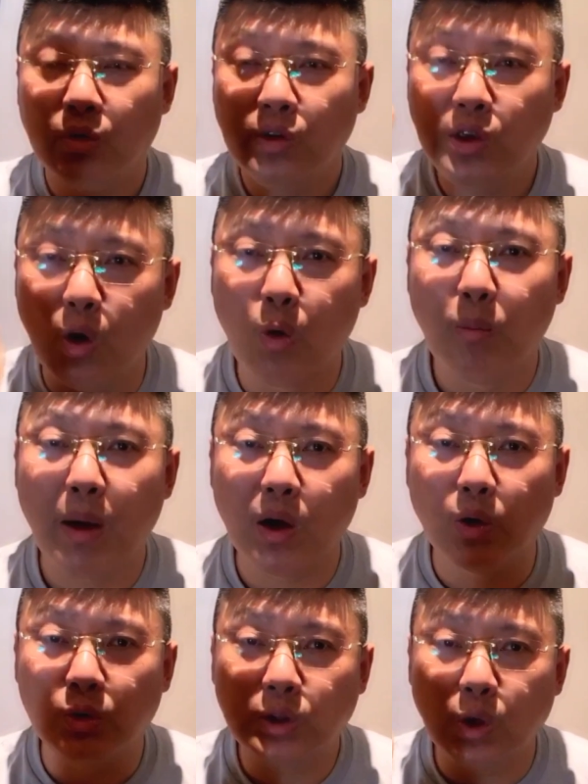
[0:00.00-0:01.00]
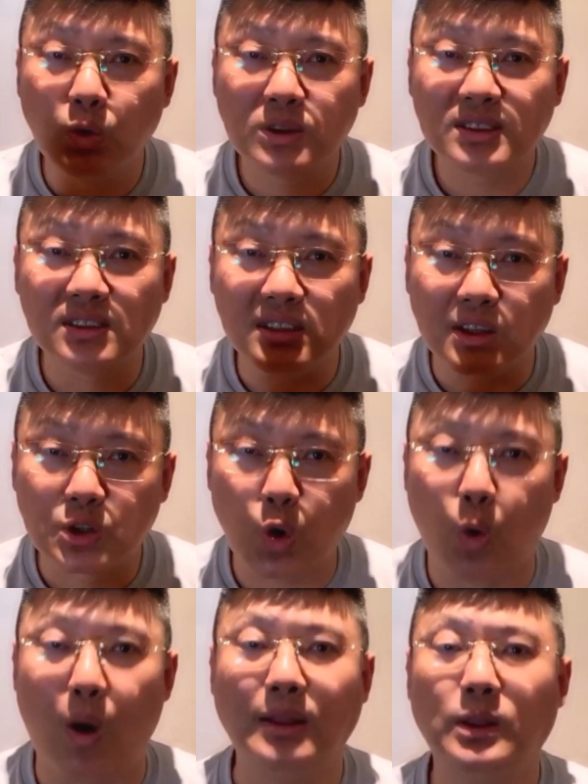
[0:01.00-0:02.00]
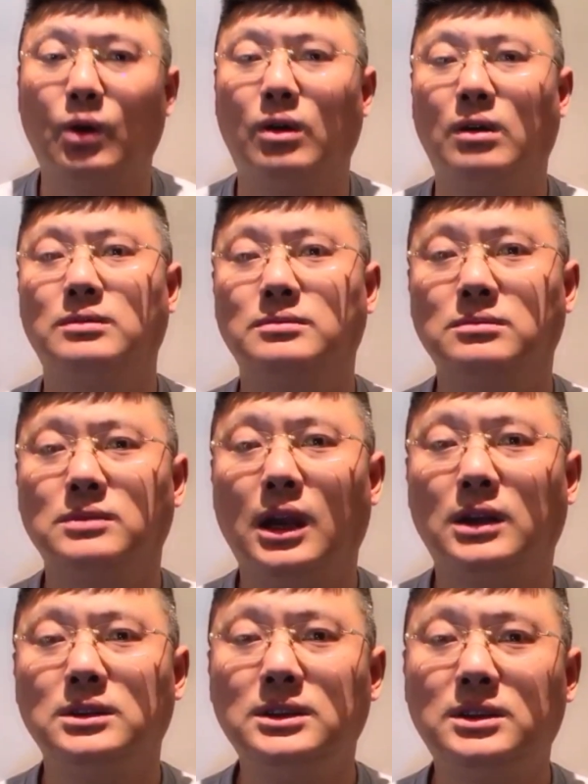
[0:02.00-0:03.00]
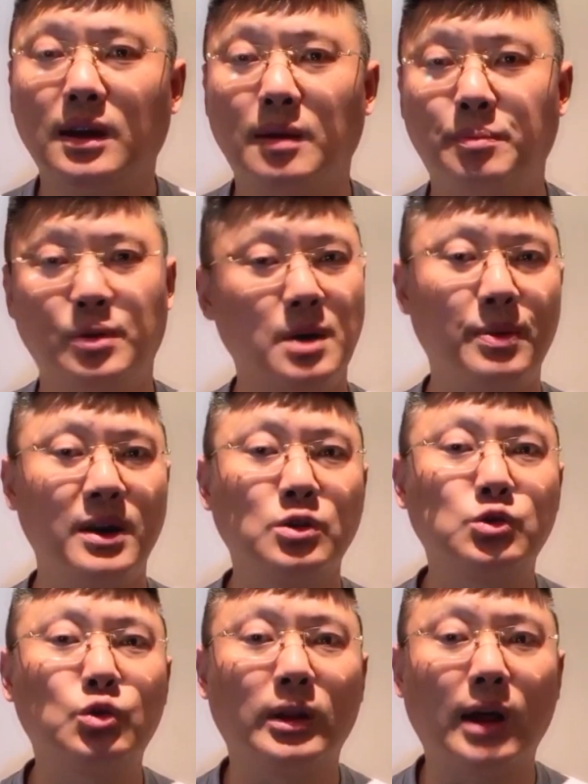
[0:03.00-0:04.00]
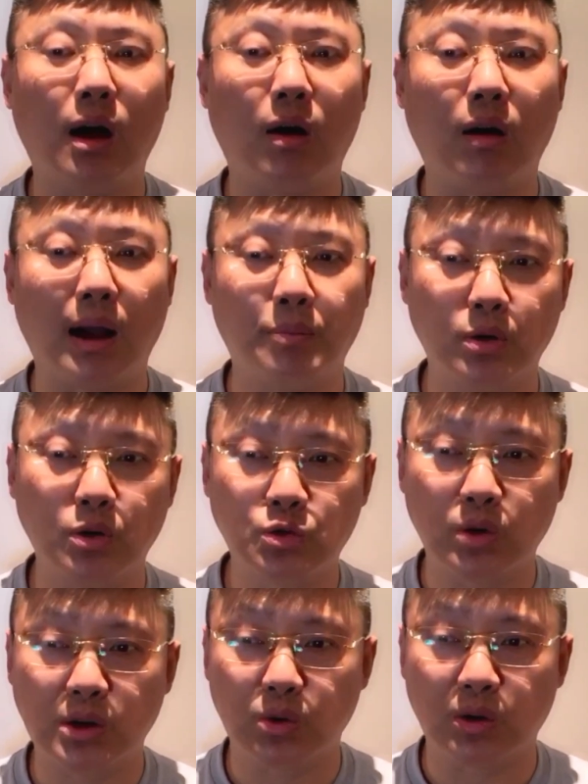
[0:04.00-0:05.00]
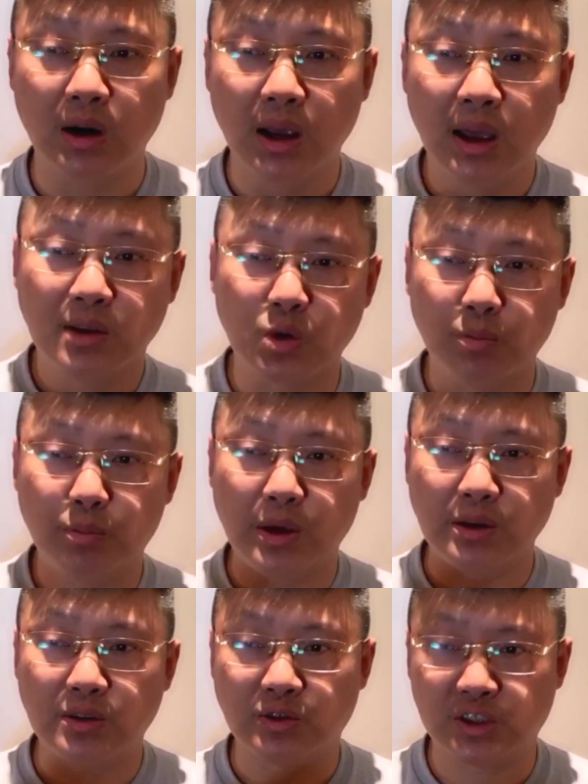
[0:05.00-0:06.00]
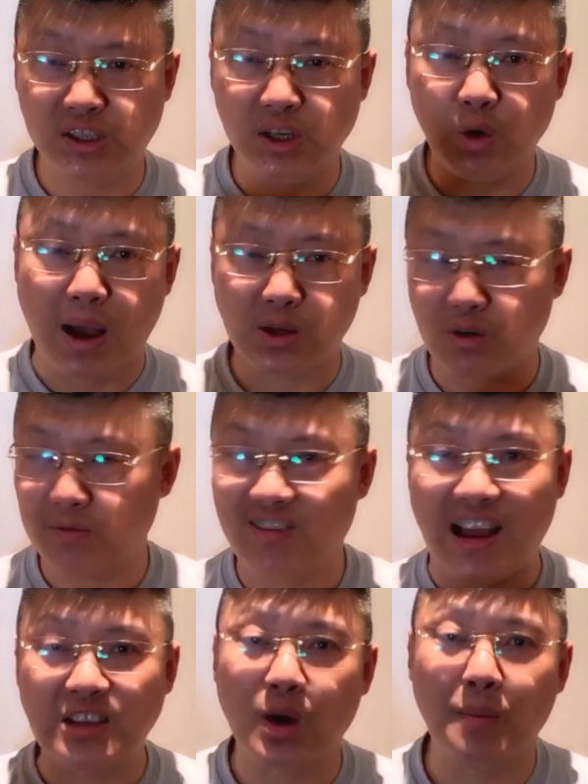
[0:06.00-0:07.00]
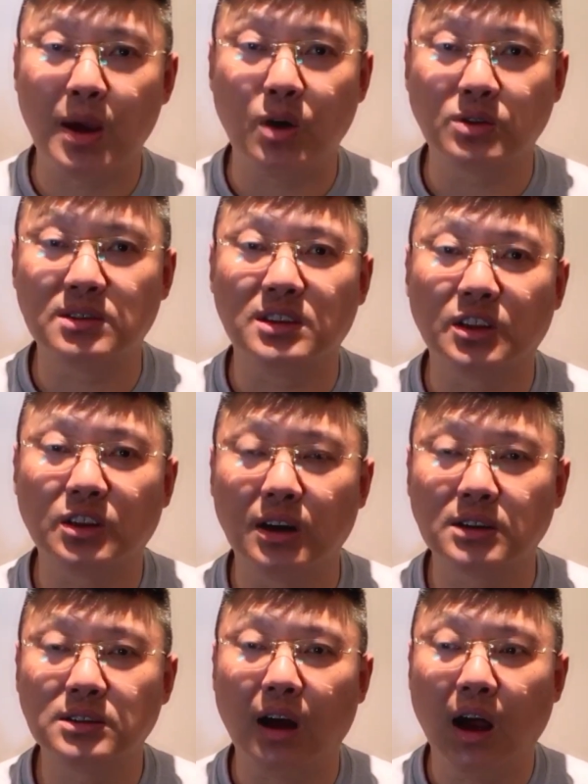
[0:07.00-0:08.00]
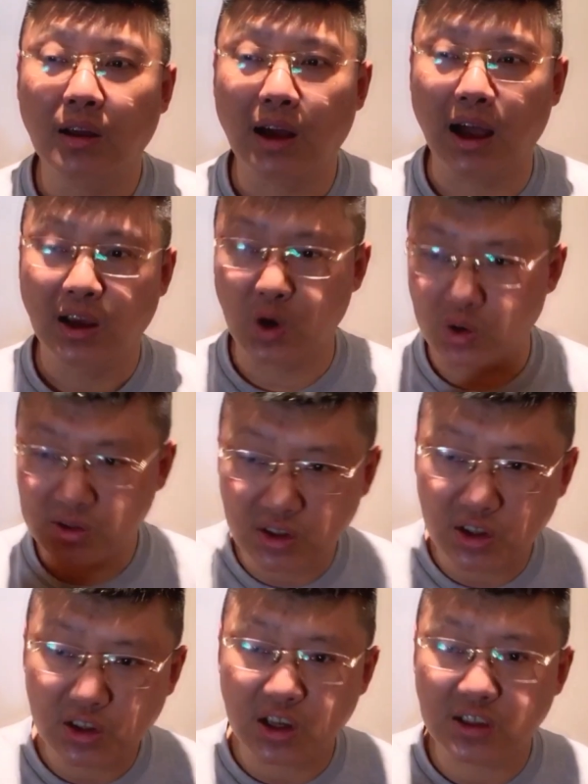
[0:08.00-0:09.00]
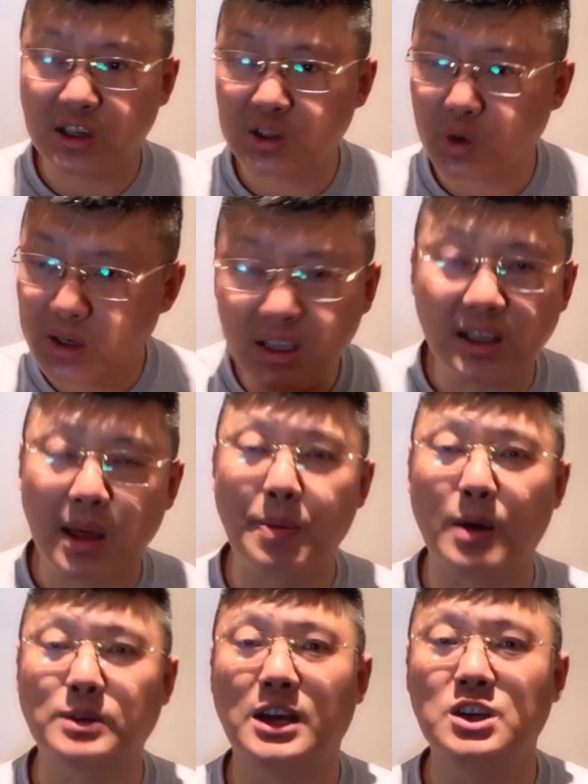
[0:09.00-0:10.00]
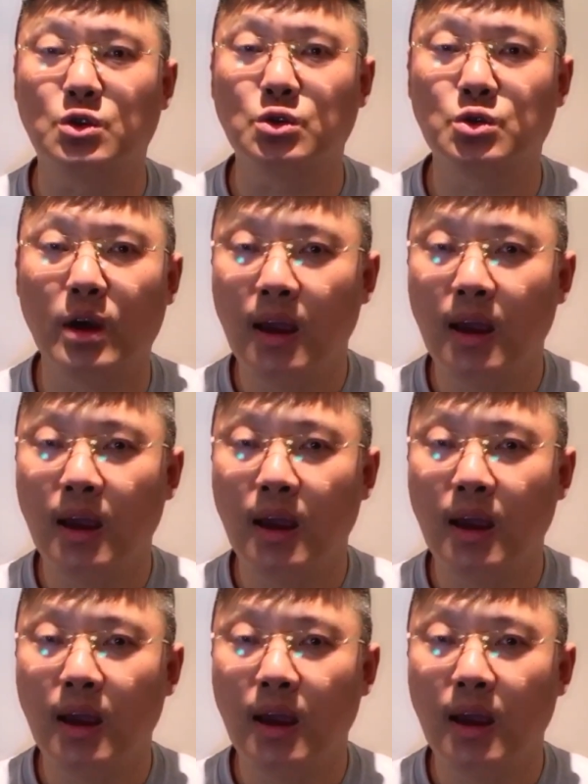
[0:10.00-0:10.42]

又没有丢自己的传统，那你这个不是不能做到啊，不是说就是就呃就西化就是完全没有自己的特色啊，有自己的特色就一定得抱残守缺，